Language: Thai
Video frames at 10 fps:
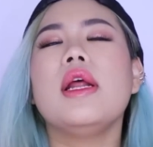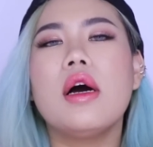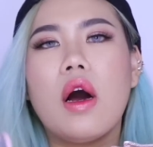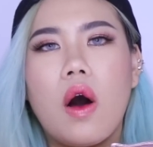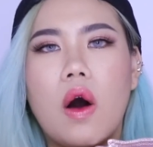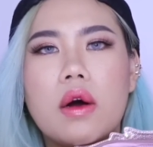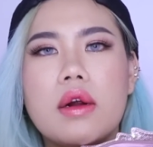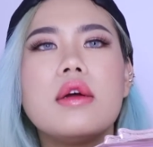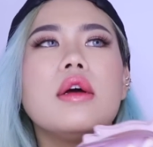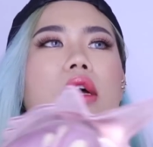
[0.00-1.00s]
เรื่องของ
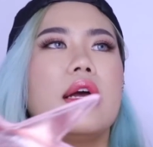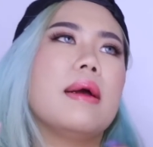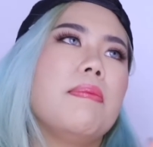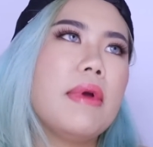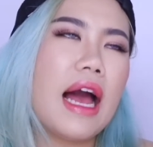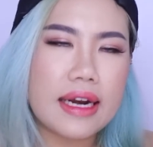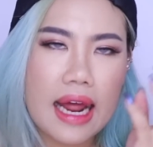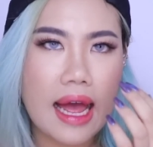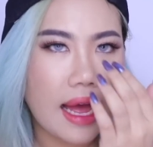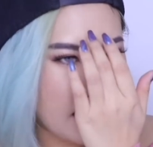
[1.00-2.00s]
งานหน้า